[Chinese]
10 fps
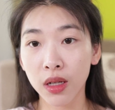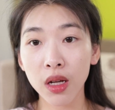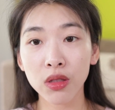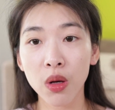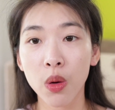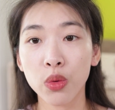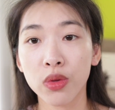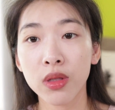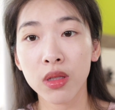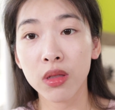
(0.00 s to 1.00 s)
你看刚上完，我觉
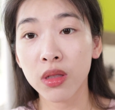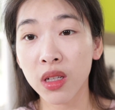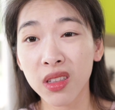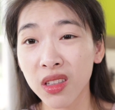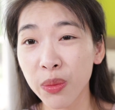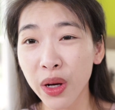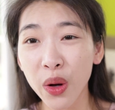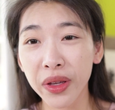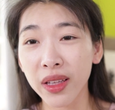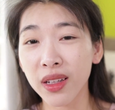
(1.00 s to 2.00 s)
得自己像个电灯
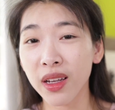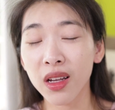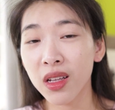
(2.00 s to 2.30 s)
泡一样的脸。